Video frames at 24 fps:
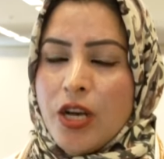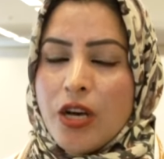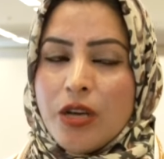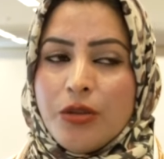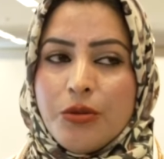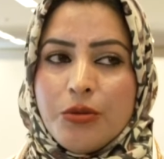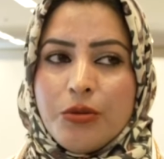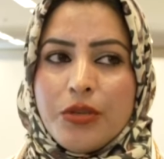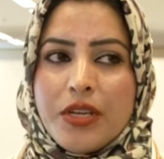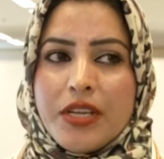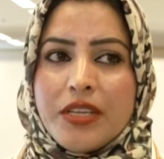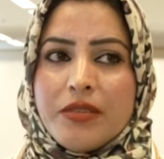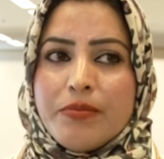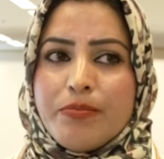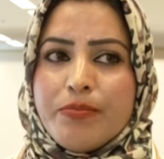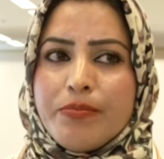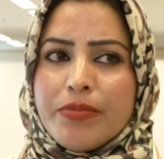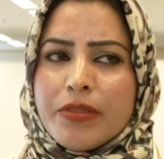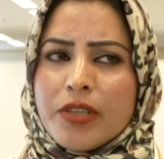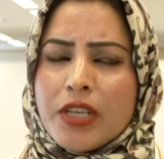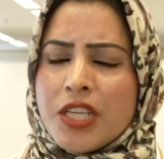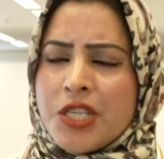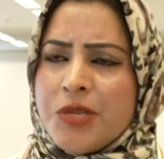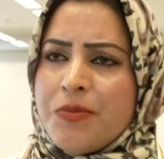उन्होंने
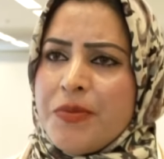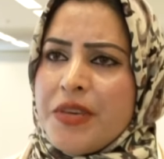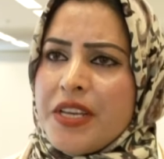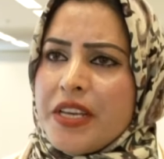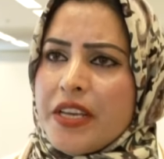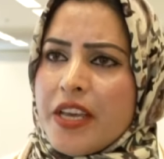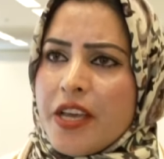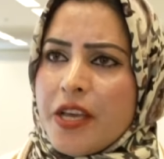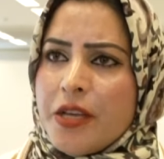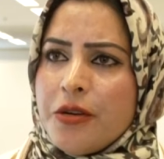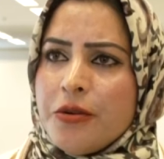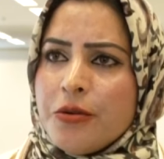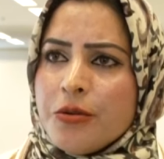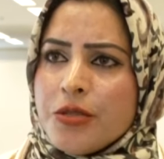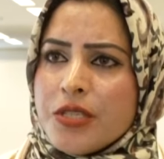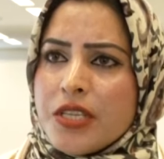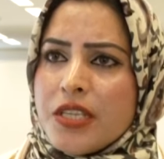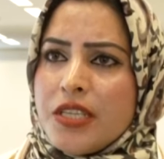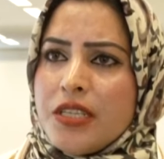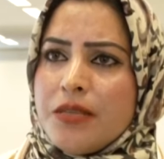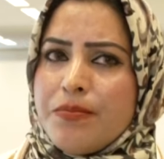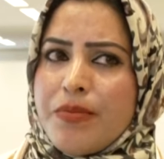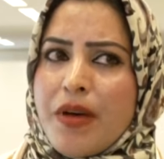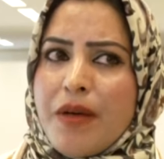कश्मीर के
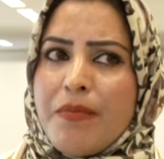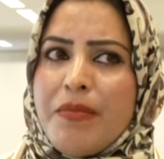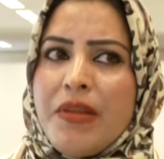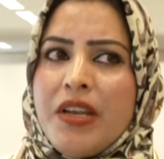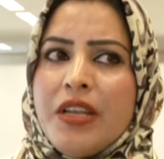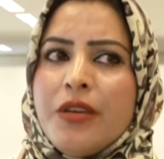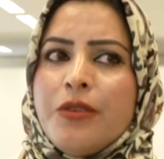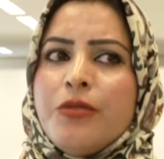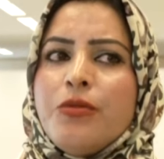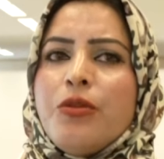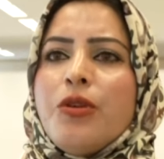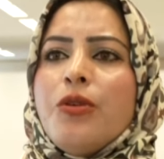इनोसेंट पब्लिक